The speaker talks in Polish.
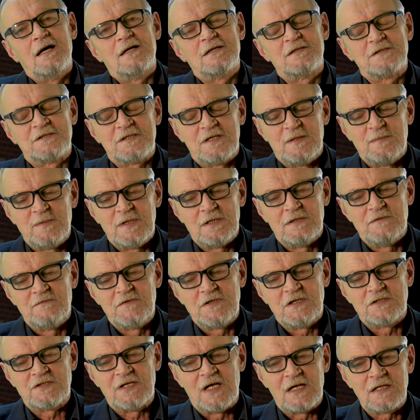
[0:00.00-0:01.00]
że
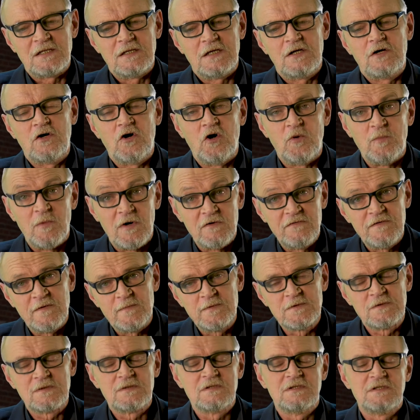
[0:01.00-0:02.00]
mianowicie Czarnek
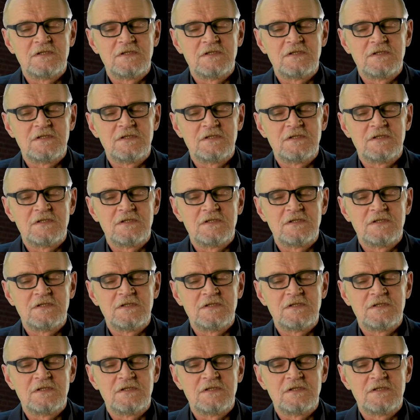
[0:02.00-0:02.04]
homofob, który